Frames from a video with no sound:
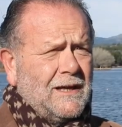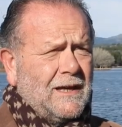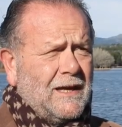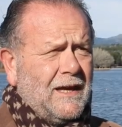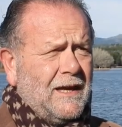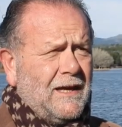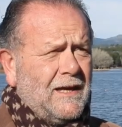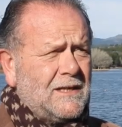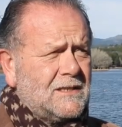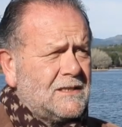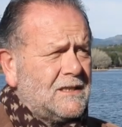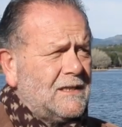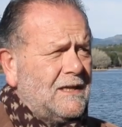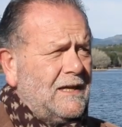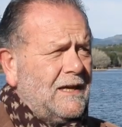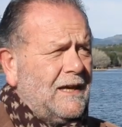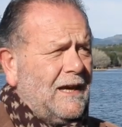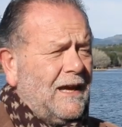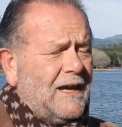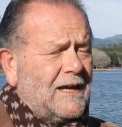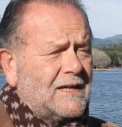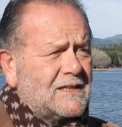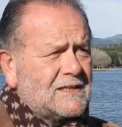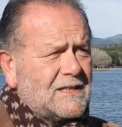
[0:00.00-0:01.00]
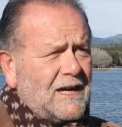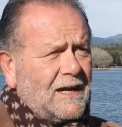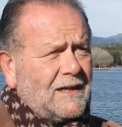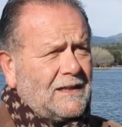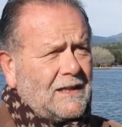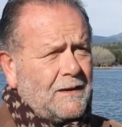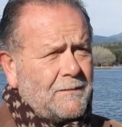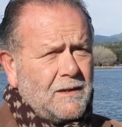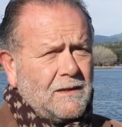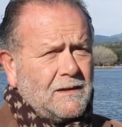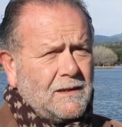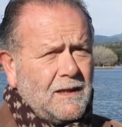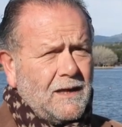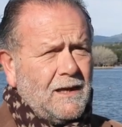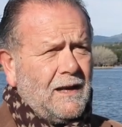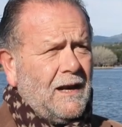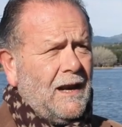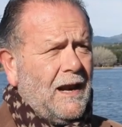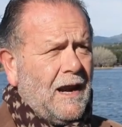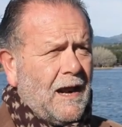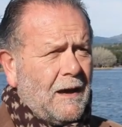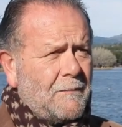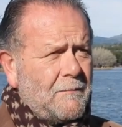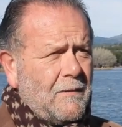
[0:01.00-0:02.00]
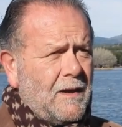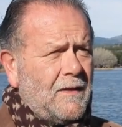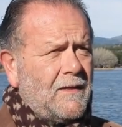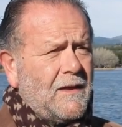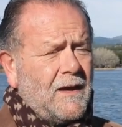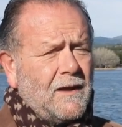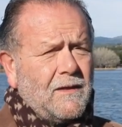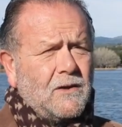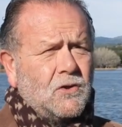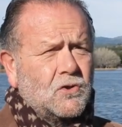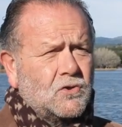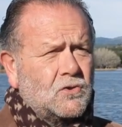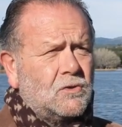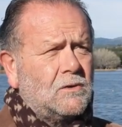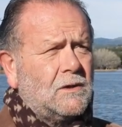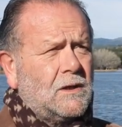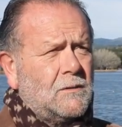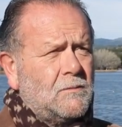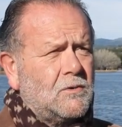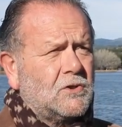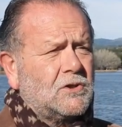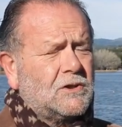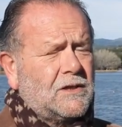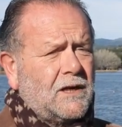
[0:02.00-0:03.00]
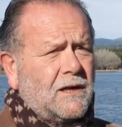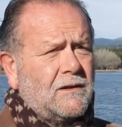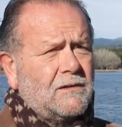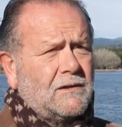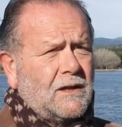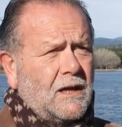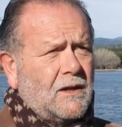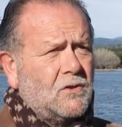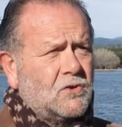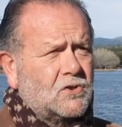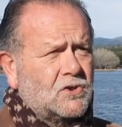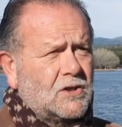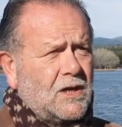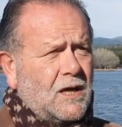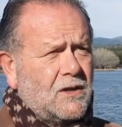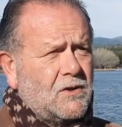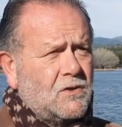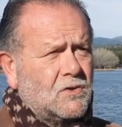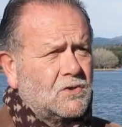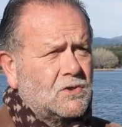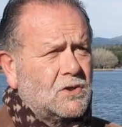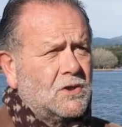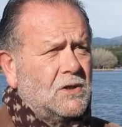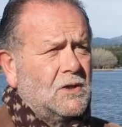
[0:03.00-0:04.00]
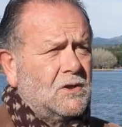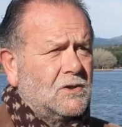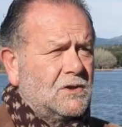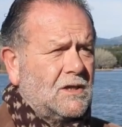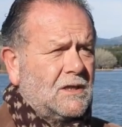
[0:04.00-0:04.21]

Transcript: que es exactamente la media de los últimos 32 años.